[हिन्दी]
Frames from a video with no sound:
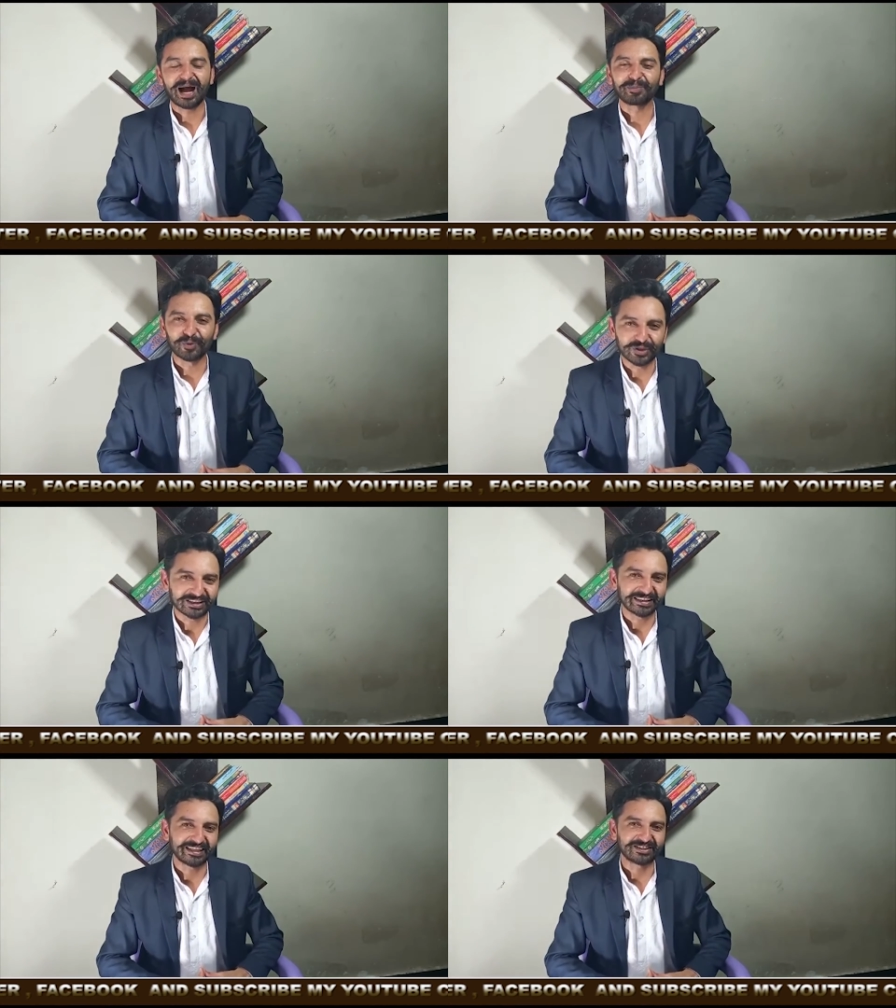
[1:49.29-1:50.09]
आपको
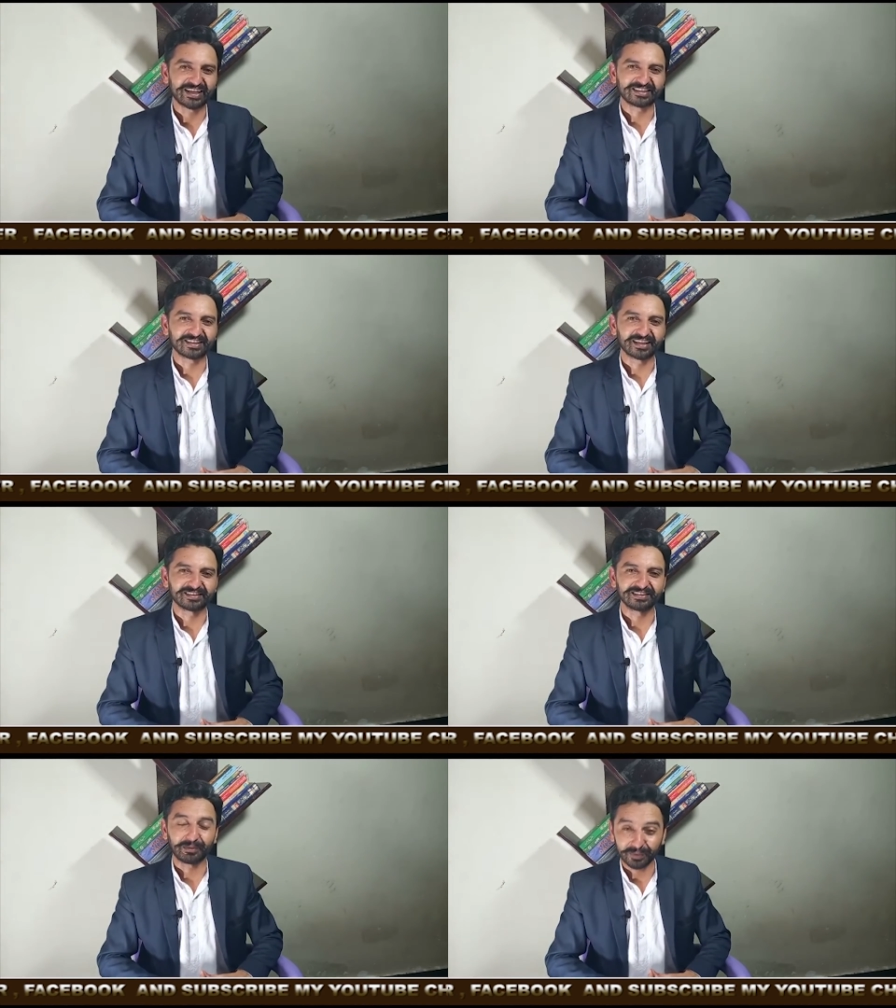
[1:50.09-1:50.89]
किसी ने रिजेक्ट
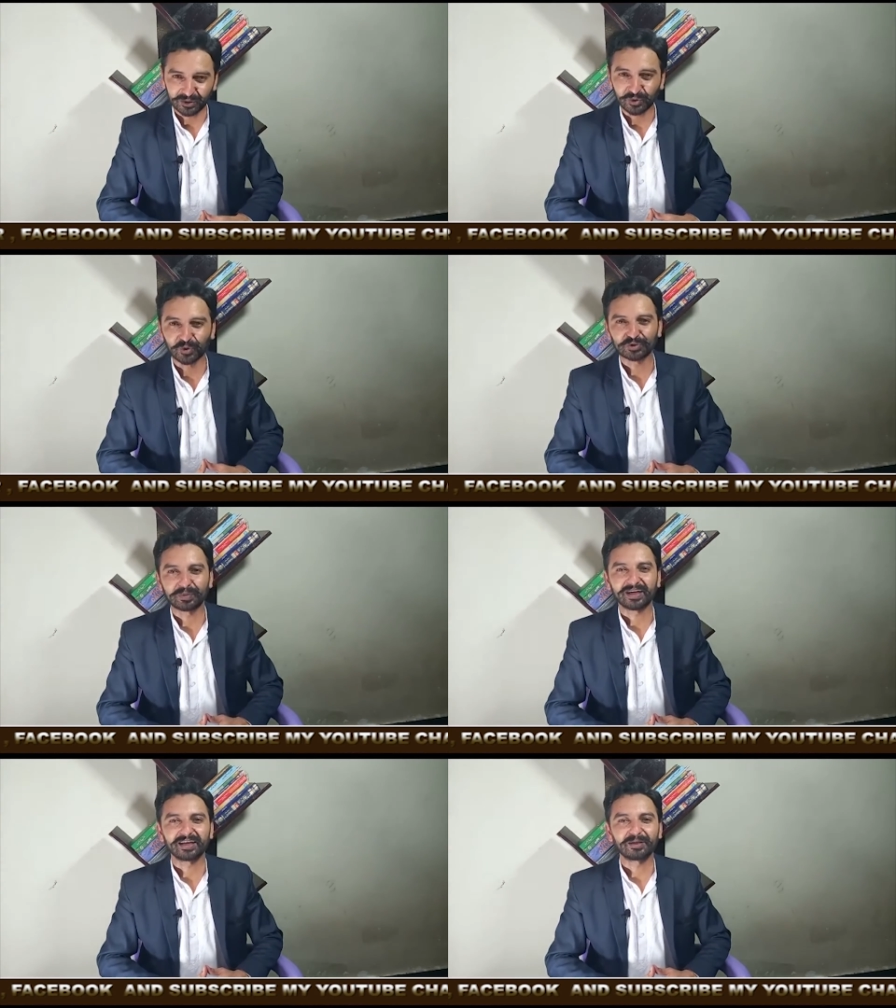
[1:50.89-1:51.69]
कर दिया अपना
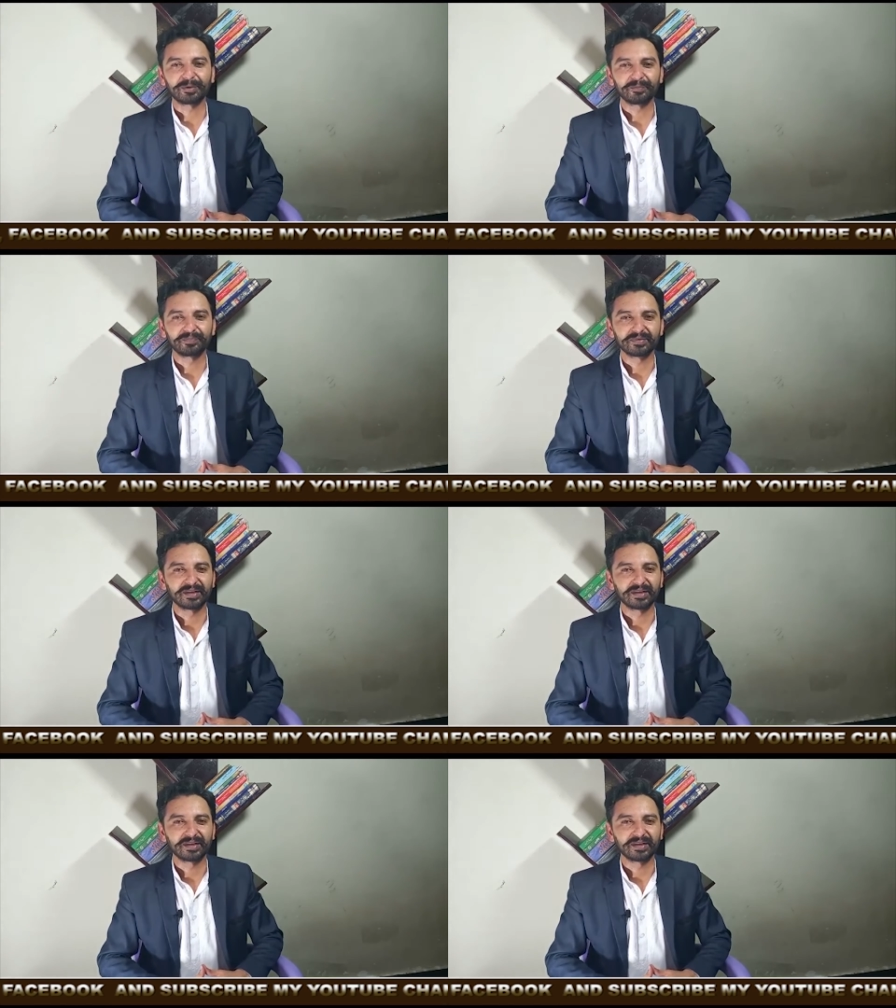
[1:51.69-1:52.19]
दोस्त बनाने में